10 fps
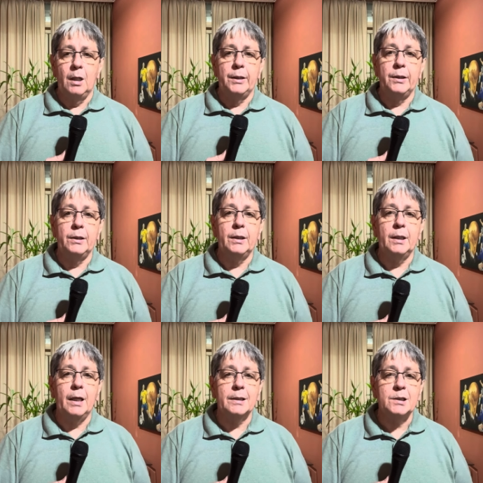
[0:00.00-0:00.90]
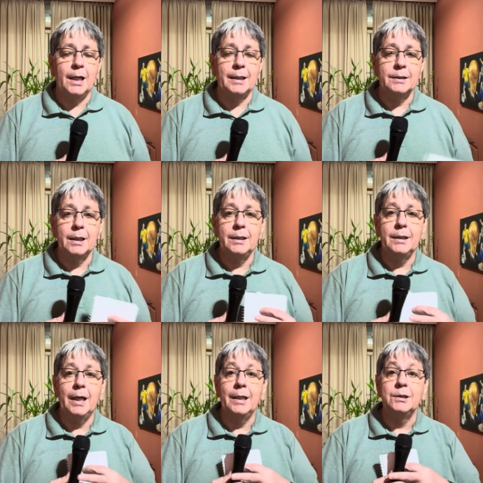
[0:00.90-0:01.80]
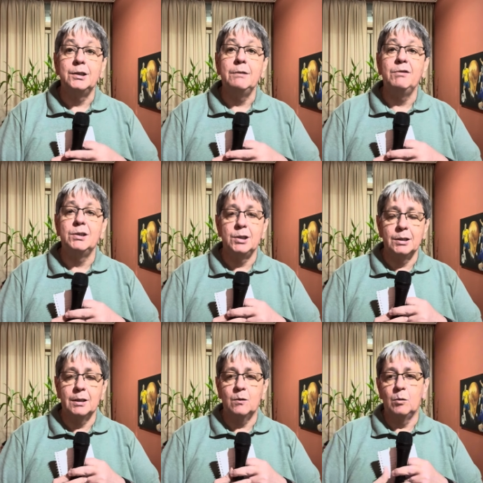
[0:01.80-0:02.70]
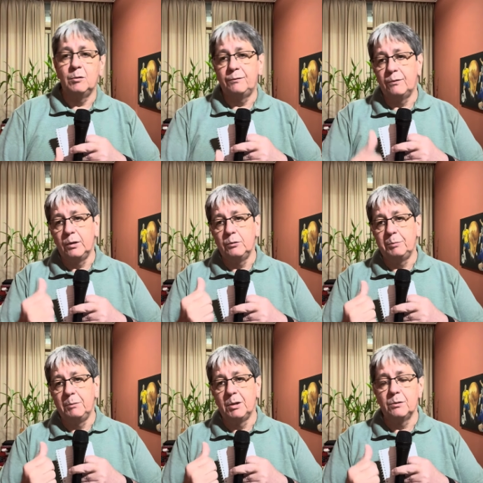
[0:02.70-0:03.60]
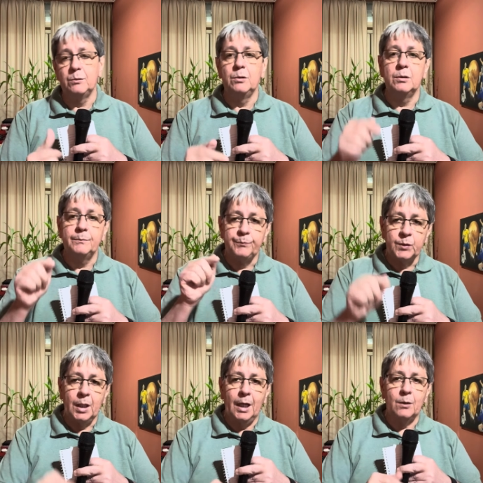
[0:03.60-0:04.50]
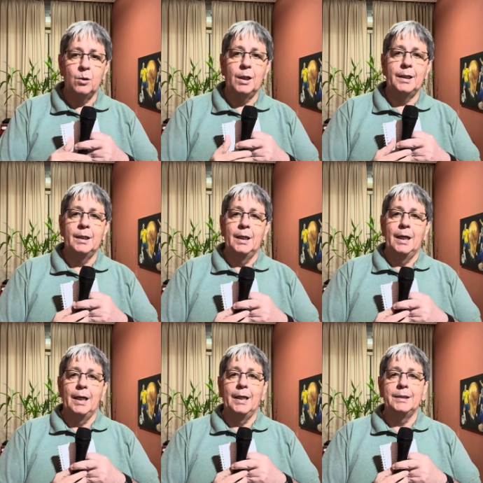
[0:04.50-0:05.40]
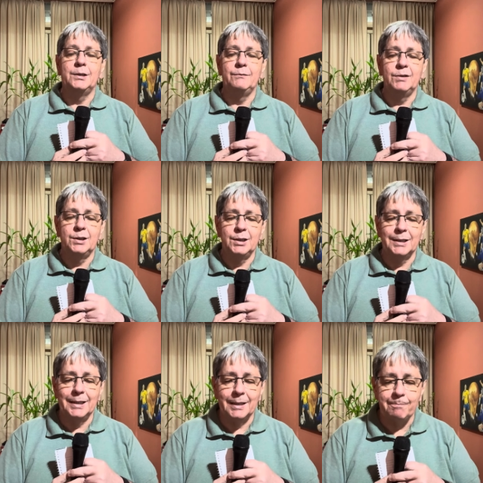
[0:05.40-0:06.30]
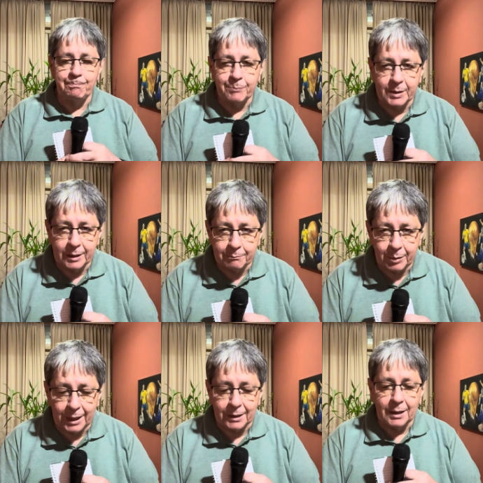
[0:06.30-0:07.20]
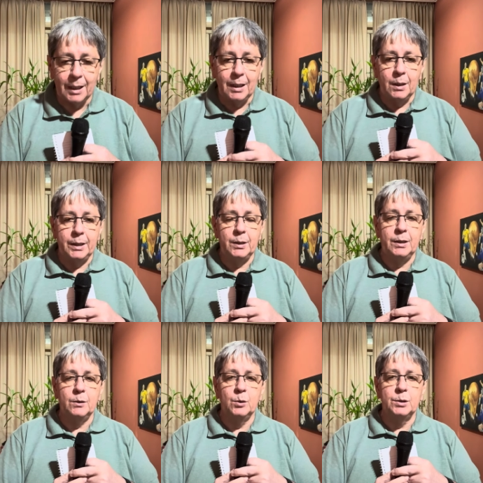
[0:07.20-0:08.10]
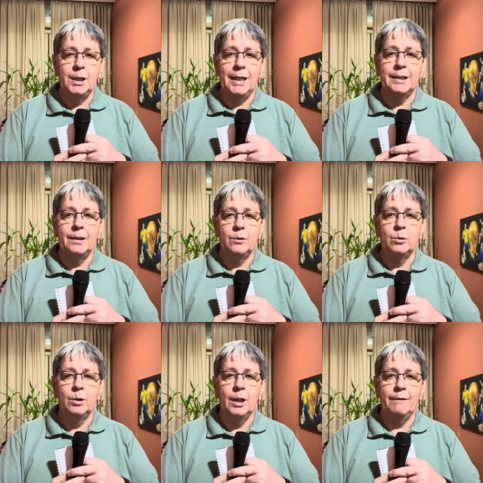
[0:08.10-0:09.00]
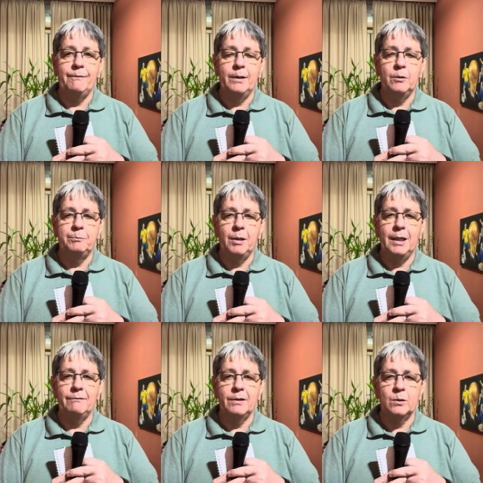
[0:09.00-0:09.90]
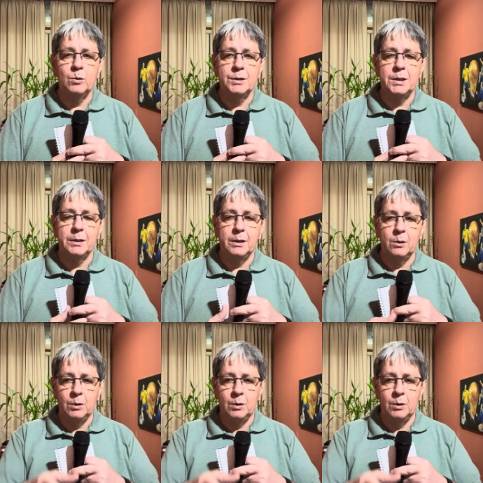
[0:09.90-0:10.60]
e essa renda aí é dividida, como foi do primeiro turno, agora é dividida também. E o técnico Rafael Paiva concedeu